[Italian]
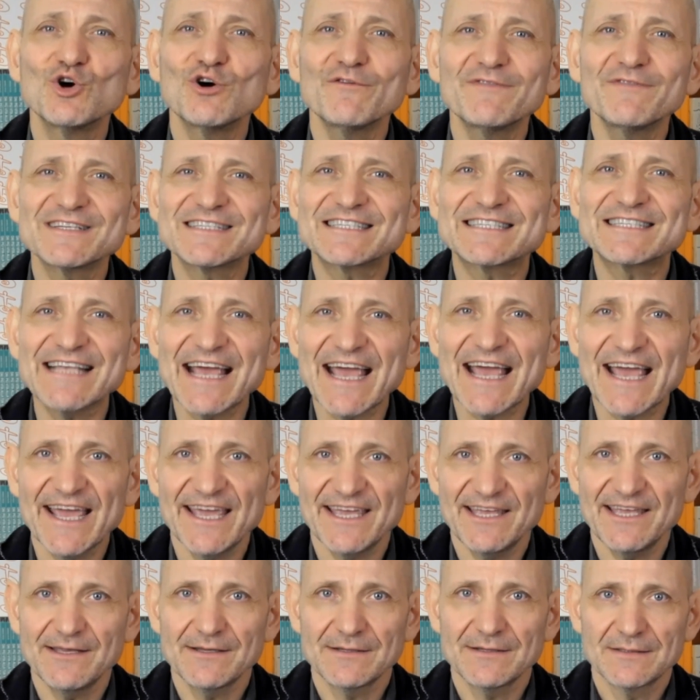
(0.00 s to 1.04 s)
Dove
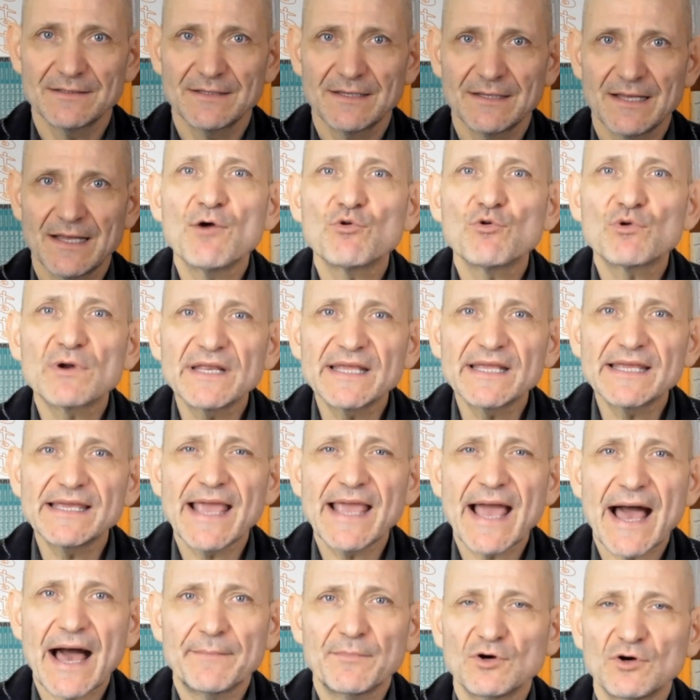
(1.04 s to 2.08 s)
sei è un
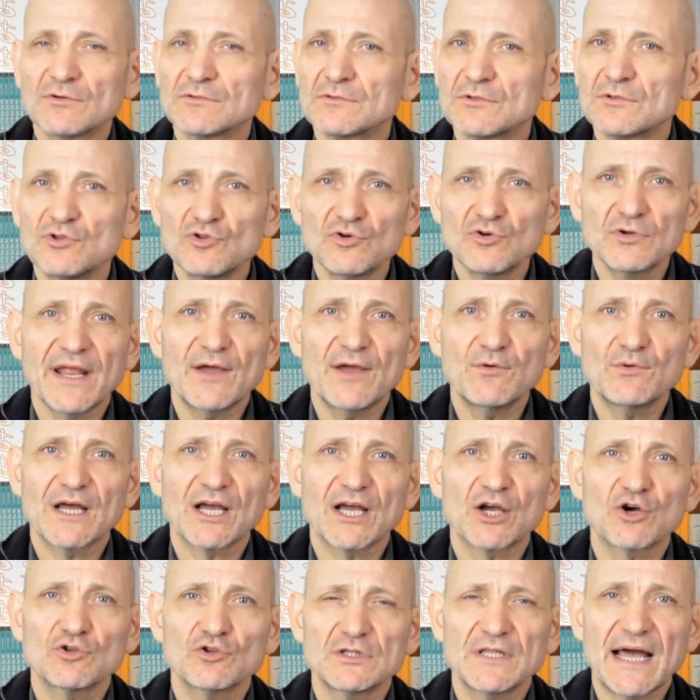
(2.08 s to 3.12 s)
richiamo, non è
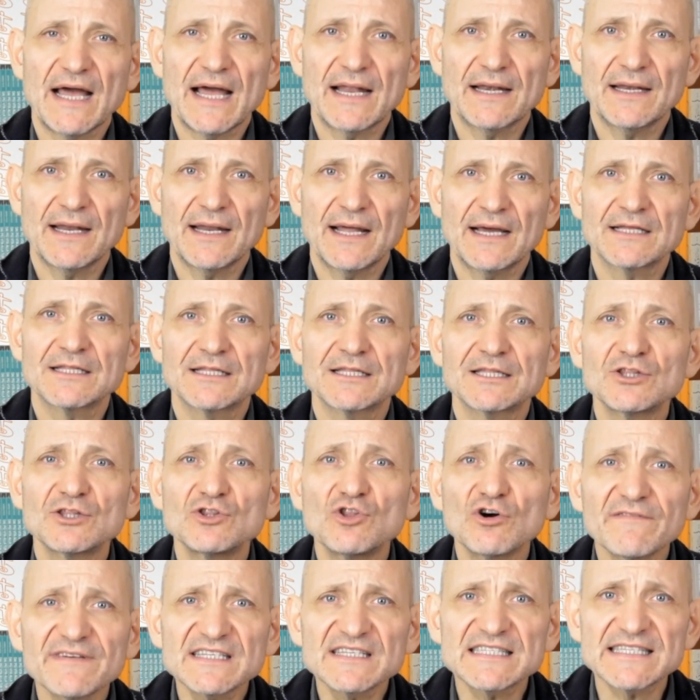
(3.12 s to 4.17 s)
una condanna.
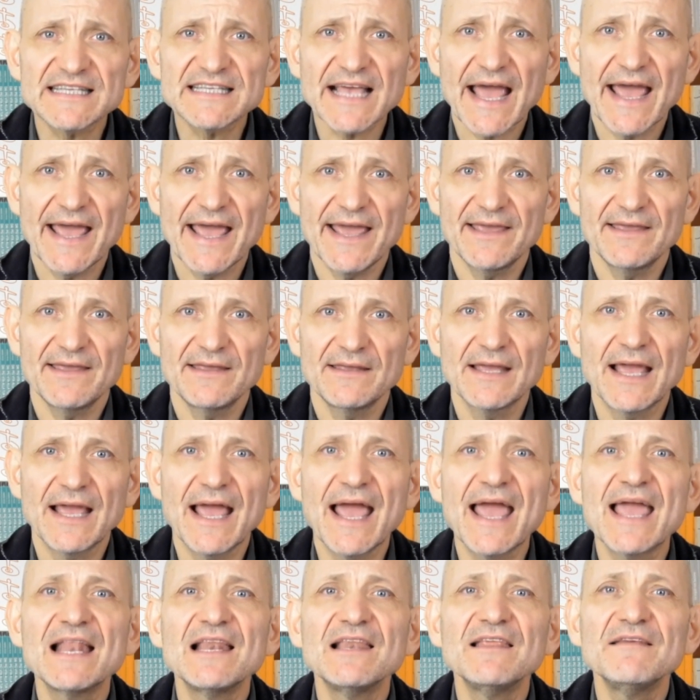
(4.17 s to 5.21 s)
Dove sei?
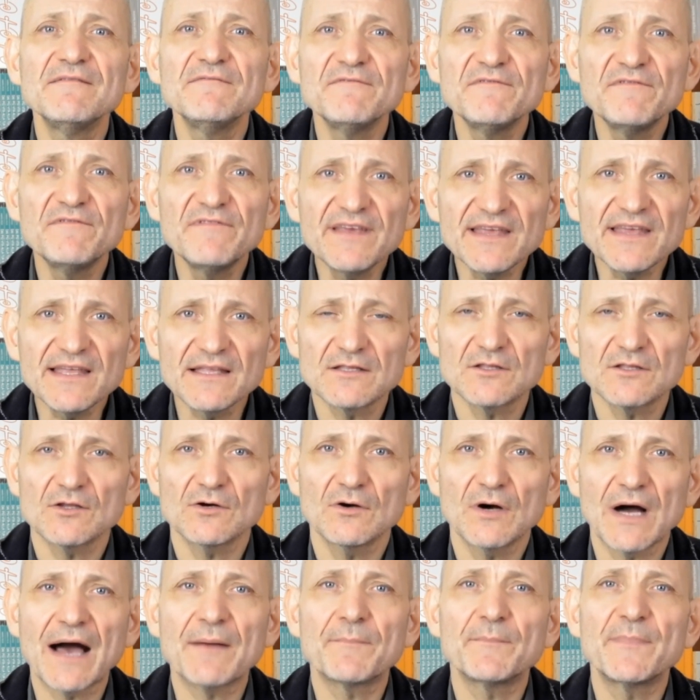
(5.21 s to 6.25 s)
È
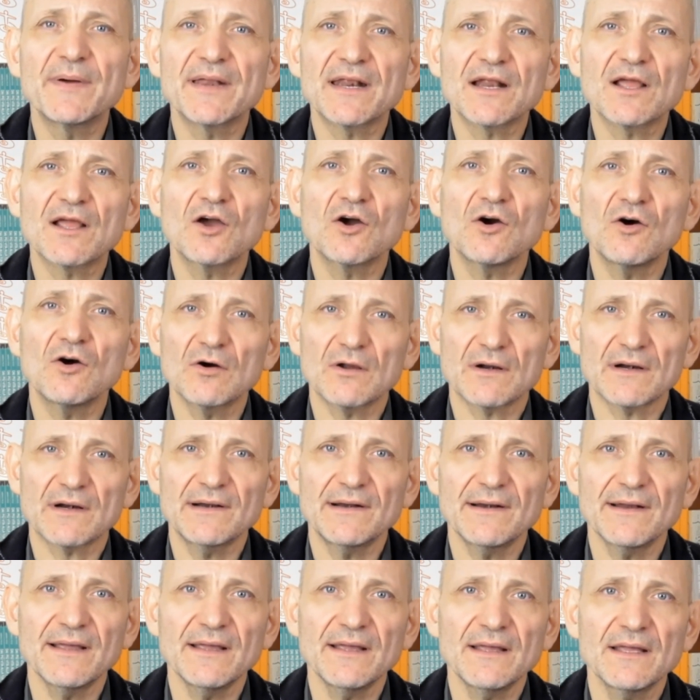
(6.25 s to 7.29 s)
l'invito a
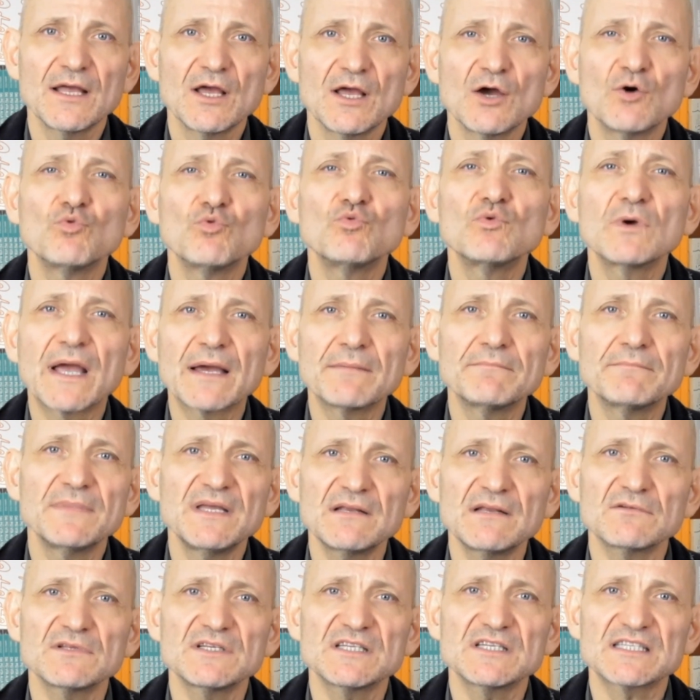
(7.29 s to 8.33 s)
percorrere un
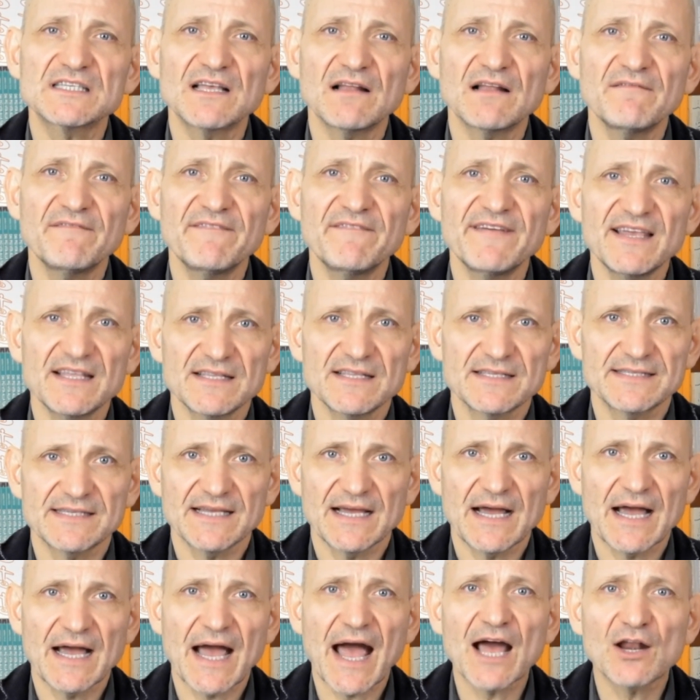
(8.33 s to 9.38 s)
cammino di
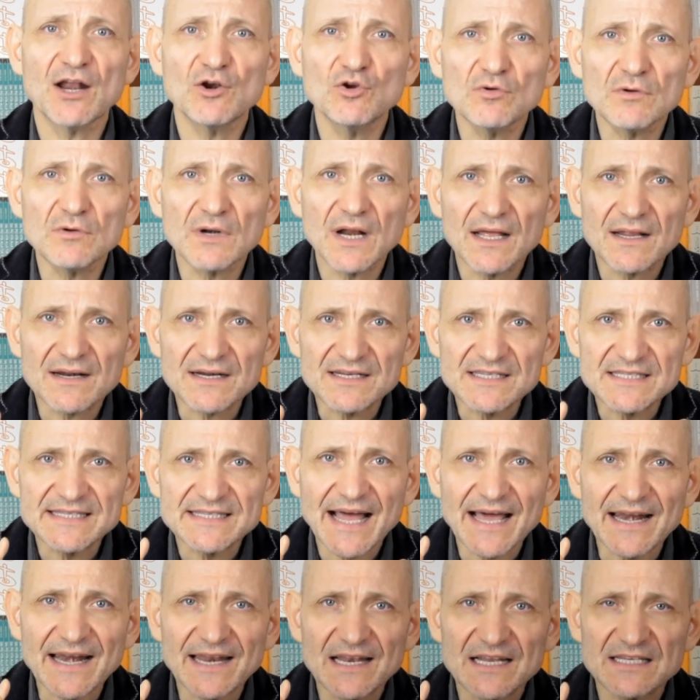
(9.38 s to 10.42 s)
salvezza, a non
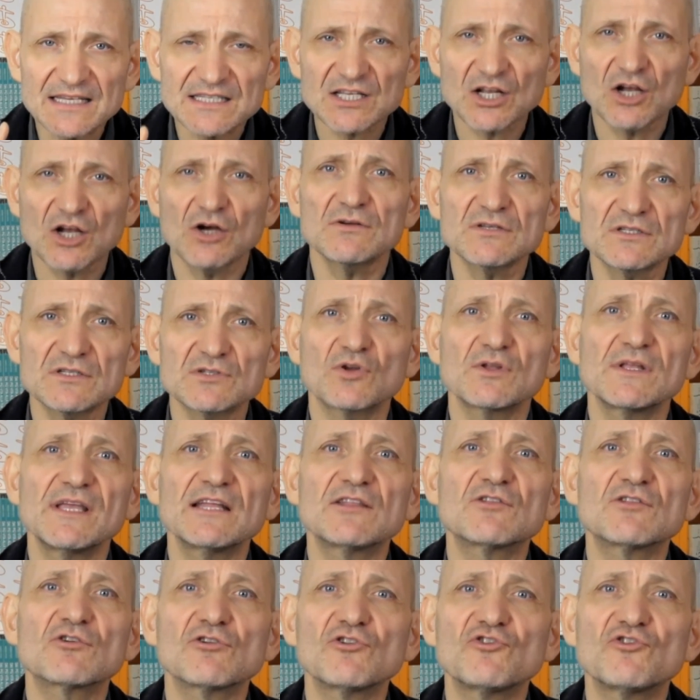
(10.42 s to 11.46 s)
restare nascosto
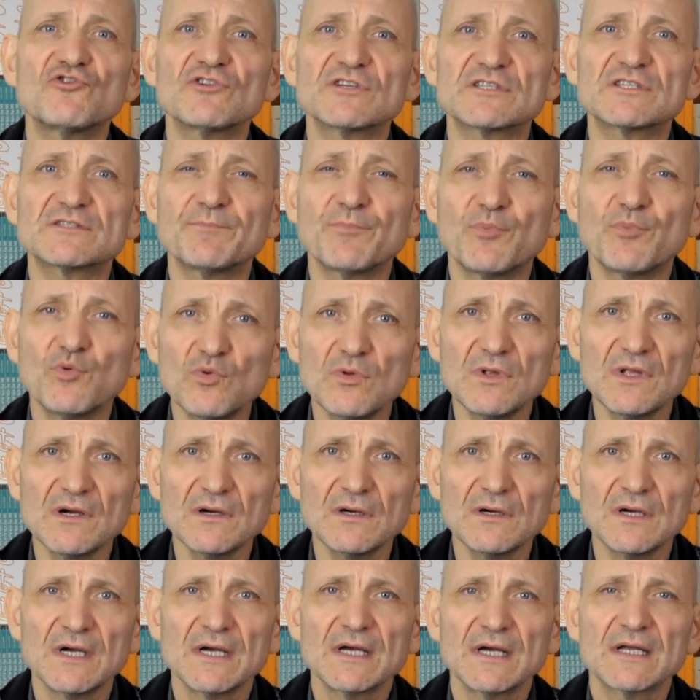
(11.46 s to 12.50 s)
dietro il
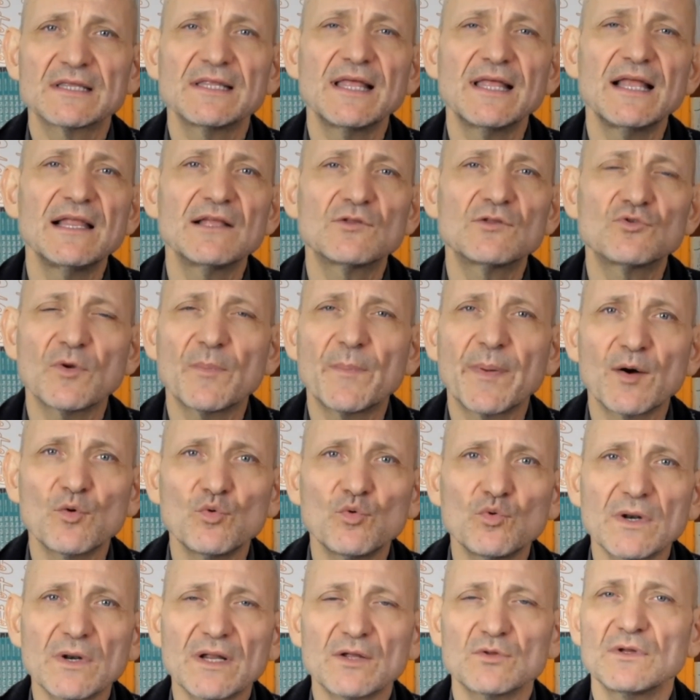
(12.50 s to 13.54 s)
cespuglio delle tue
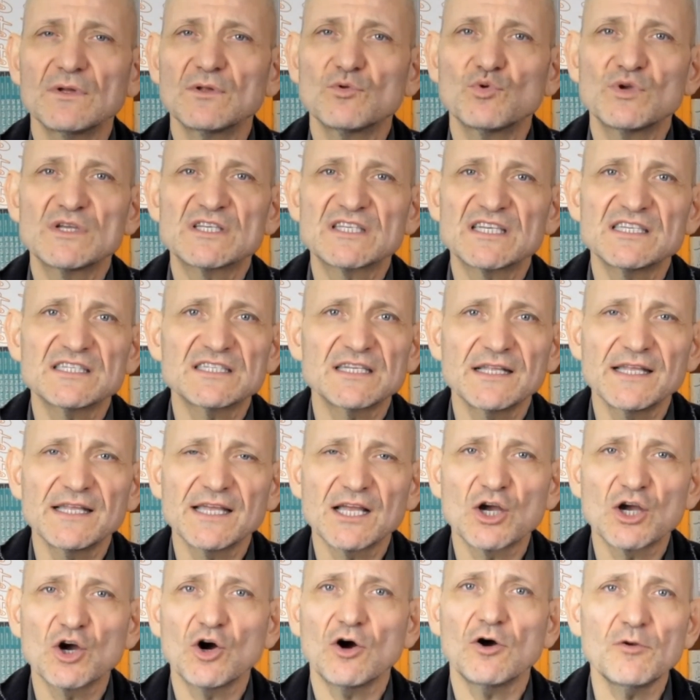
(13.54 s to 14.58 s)
paure, dei tuoi sensi
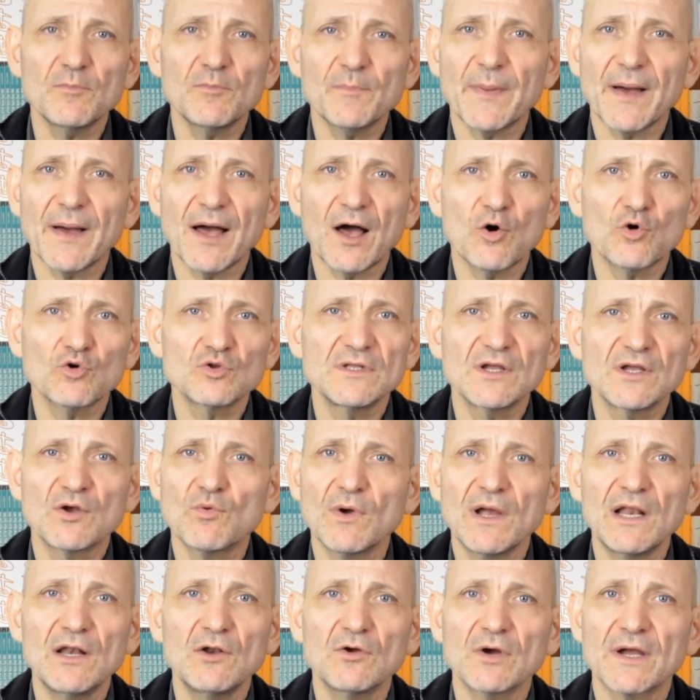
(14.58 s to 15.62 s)
di colpa o
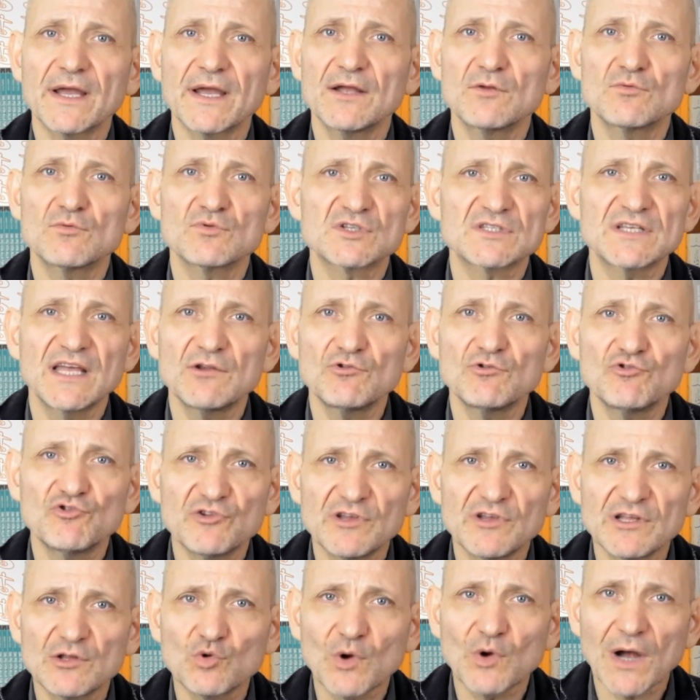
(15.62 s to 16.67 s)
di quello che non sei
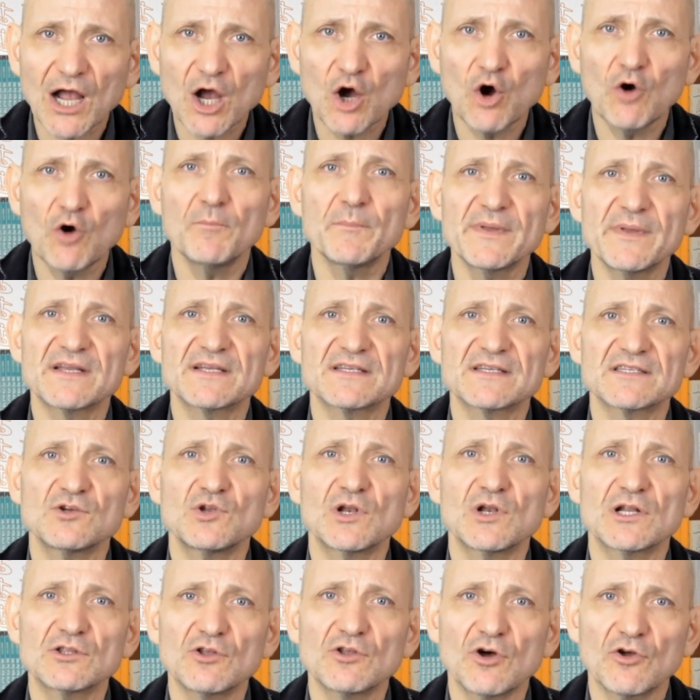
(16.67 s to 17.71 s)
riuscito a compiere
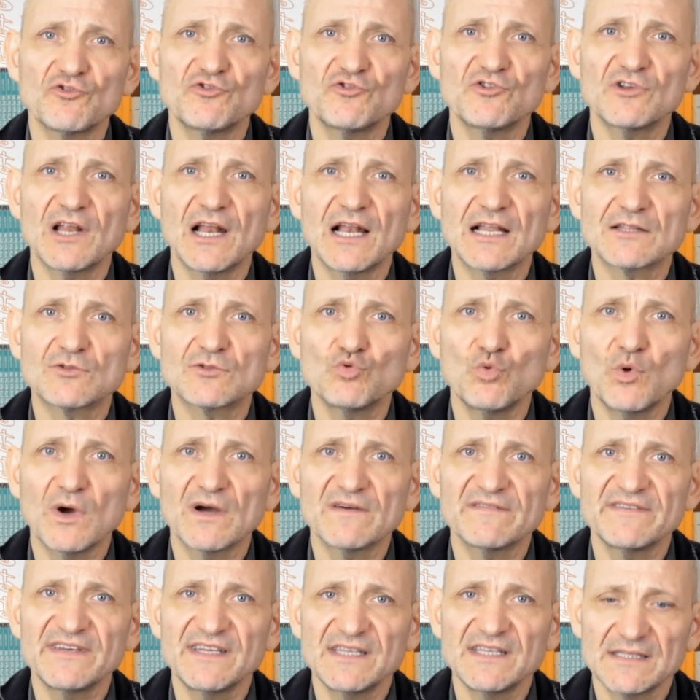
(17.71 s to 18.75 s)
sino ad oggi nella tua